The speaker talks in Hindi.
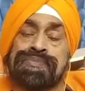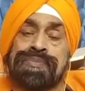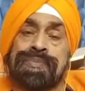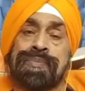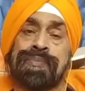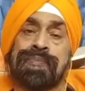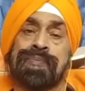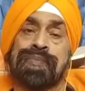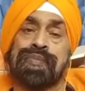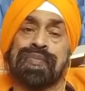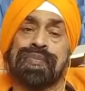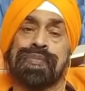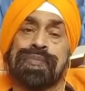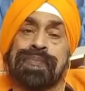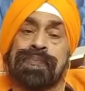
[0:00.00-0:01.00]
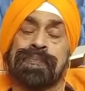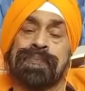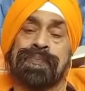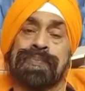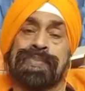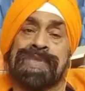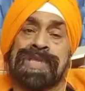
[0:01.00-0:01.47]
पीएचओ के
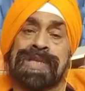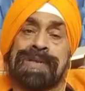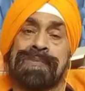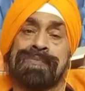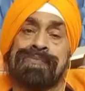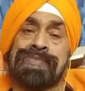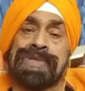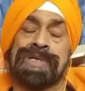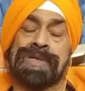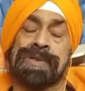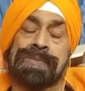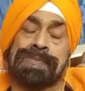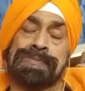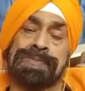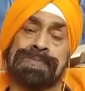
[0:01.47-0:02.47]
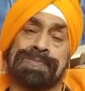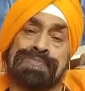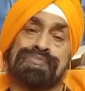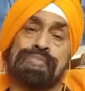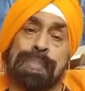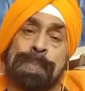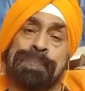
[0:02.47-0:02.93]
कुलपति हो या जो भी
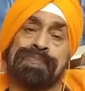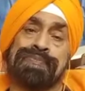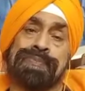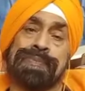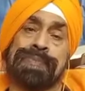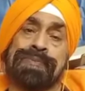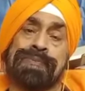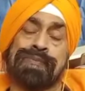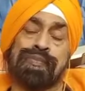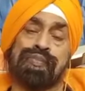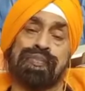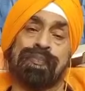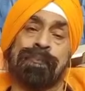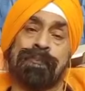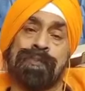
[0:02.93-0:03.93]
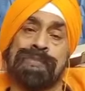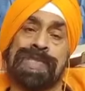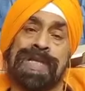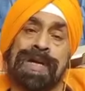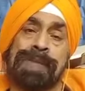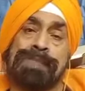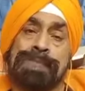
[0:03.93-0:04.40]
तमाम लोग हैं वो भी अभी
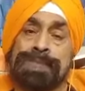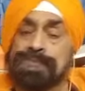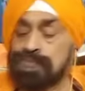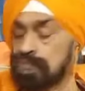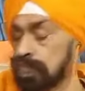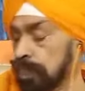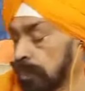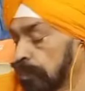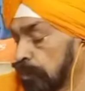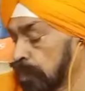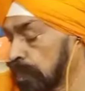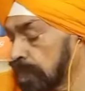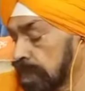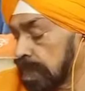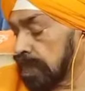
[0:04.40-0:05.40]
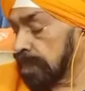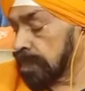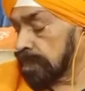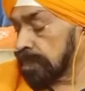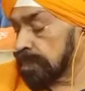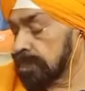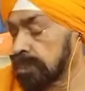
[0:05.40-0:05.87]
इस पर मौन है अपनी जवाबदेही
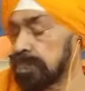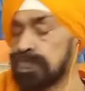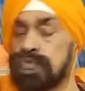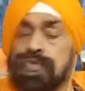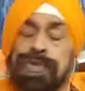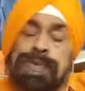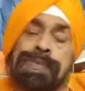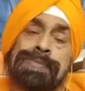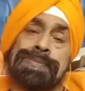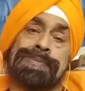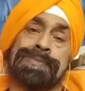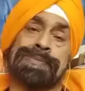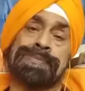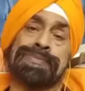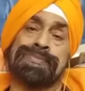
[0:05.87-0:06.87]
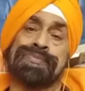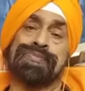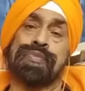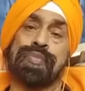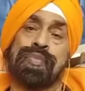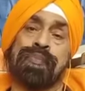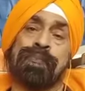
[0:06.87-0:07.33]
नहीं दे पा रहे हैं
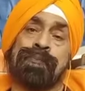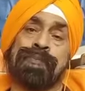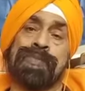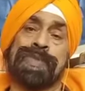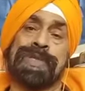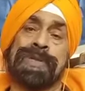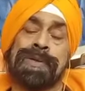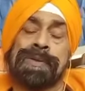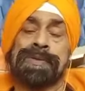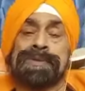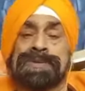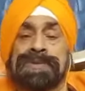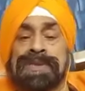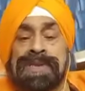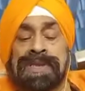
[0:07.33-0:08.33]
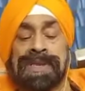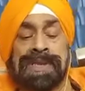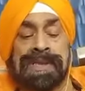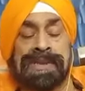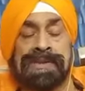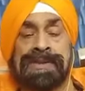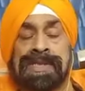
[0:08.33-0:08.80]
उसको लेकर आपका क्या कहना
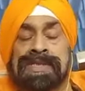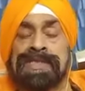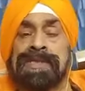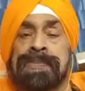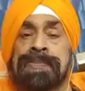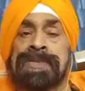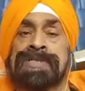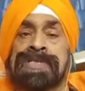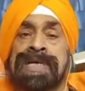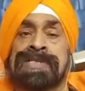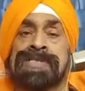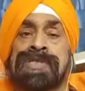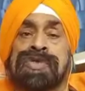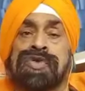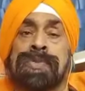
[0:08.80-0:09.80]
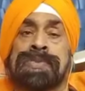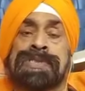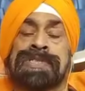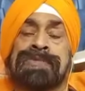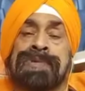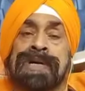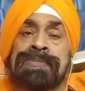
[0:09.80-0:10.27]
रहेगा देखिए प्रशासन को
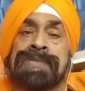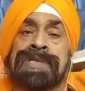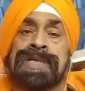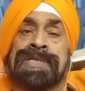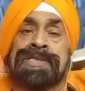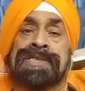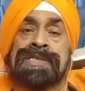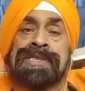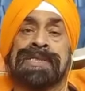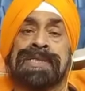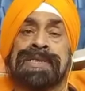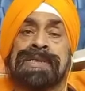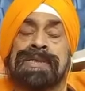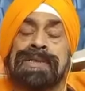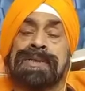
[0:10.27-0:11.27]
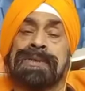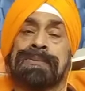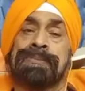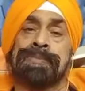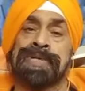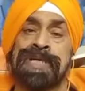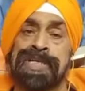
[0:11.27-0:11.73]
भी जवाब देना चाहिए
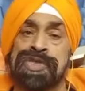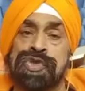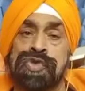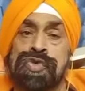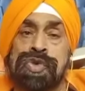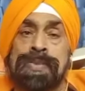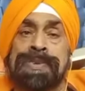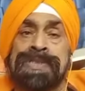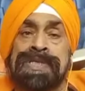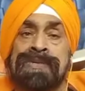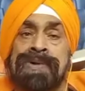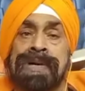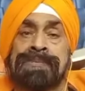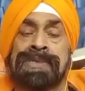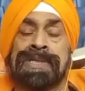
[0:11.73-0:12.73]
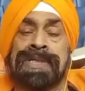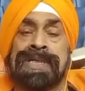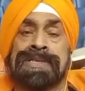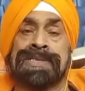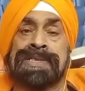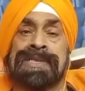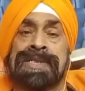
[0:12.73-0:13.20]
बीएचयू को भी जवाब
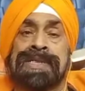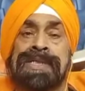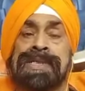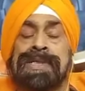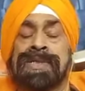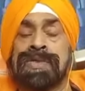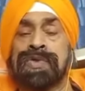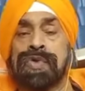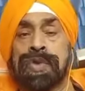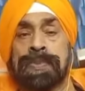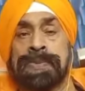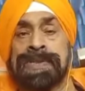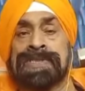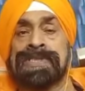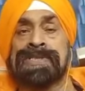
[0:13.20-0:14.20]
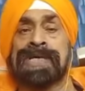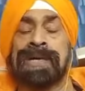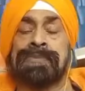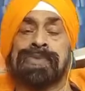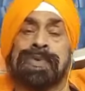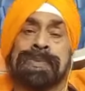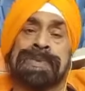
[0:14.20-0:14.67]
देना चाहिए कुलपति
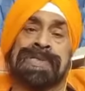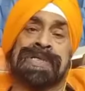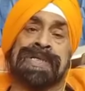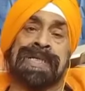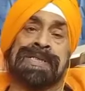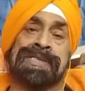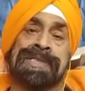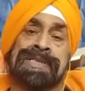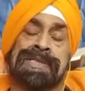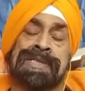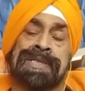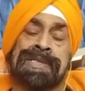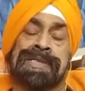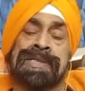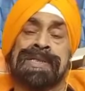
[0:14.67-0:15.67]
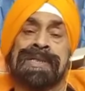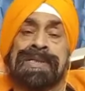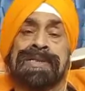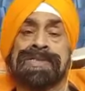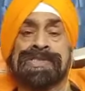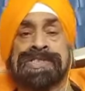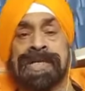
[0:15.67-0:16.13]
साहब को भी देना चाहिए
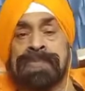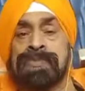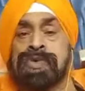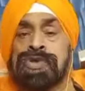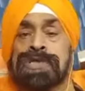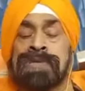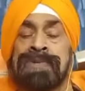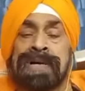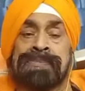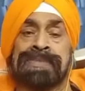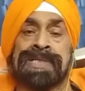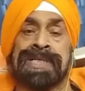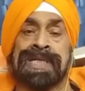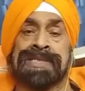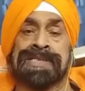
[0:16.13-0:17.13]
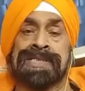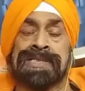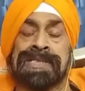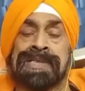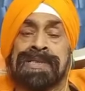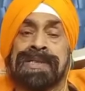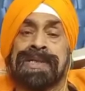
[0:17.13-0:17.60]
सबको जवाब देना
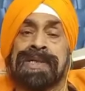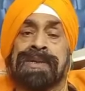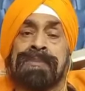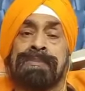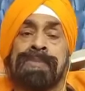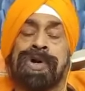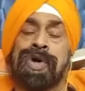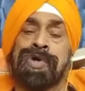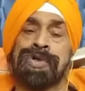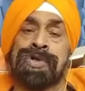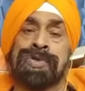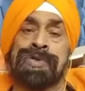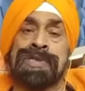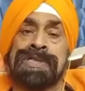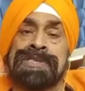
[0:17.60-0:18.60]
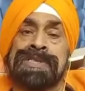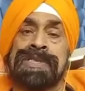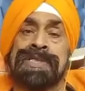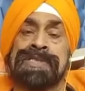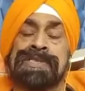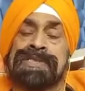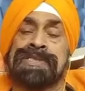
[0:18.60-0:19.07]
चाहिए मौन होने
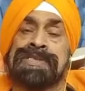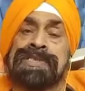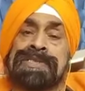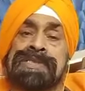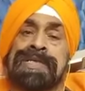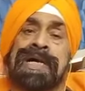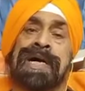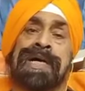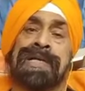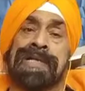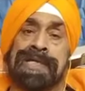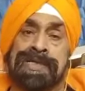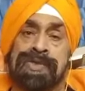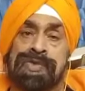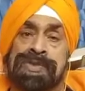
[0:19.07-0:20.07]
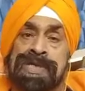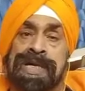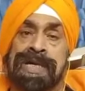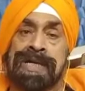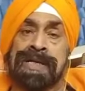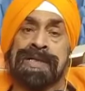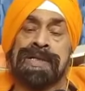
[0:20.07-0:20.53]
से किसी चीज़ का हल नहीं
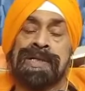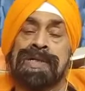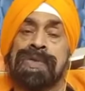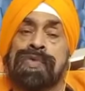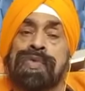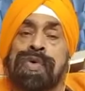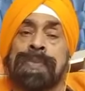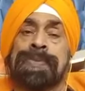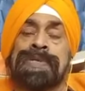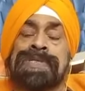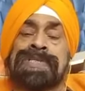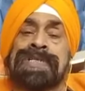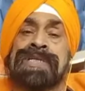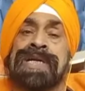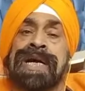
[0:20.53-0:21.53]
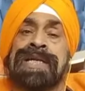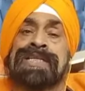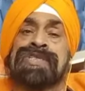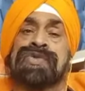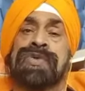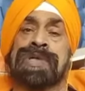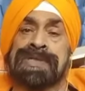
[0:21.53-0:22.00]
होता है वो फिर
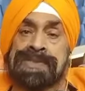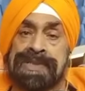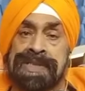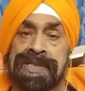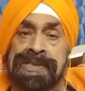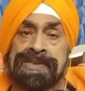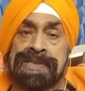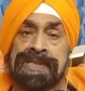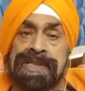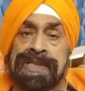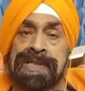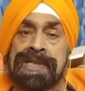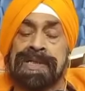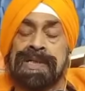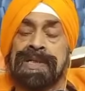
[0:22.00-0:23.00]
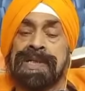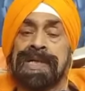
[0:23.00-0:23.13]
चिंगारी सुलगती रहती है